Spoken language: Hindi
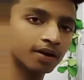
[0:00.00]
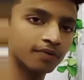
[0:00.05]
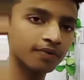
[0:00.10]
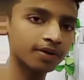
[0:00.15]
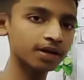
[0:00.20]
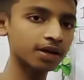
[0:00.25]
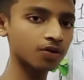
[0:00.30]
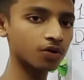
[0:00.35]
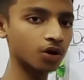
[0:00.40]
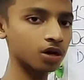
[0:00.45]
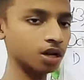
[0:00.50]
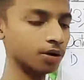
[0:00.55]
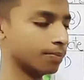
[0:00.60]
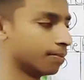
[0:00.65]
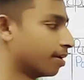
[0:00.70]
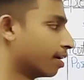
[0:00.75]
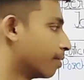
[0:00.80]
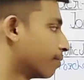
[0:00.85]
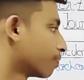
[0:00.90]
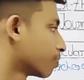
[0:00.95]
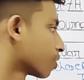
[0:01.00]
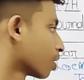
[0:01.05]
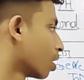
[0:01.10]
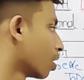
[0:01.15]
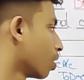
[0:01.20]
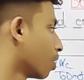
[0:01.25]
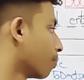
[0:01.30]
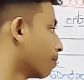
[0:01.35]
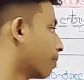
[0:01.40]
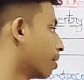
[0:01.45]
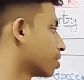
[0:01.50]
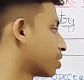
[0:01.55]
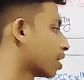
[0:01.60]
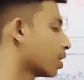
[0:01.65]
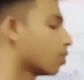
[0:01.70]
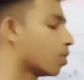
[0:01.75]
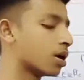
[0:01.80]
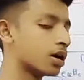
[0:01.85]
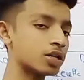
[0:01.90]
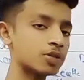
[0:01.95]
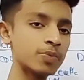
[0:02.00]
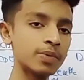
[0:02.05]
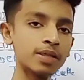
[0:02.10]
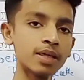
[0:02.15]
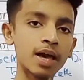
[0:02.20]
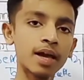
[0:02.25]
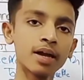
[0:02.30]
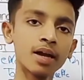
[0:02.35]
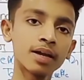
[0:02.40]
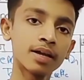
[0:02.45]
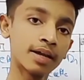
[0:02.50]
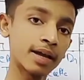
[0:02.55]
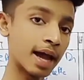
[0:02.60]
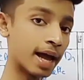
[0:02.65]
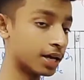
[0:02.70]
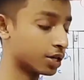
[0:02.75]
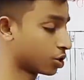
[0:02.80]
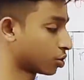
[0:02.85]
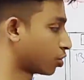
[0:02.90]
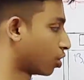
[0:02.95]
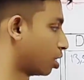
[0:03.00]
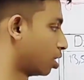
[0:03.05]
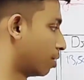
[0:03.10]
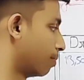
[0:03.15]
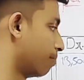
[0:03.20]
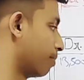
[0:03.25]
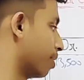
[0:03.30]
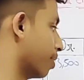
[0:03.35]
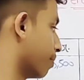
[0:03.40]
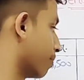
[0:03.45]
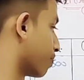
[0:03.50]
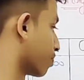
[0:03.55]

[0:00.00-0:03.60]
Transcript: रवि के कॉलम में बचा हुआ किस में जाएगा कैश कॉलम में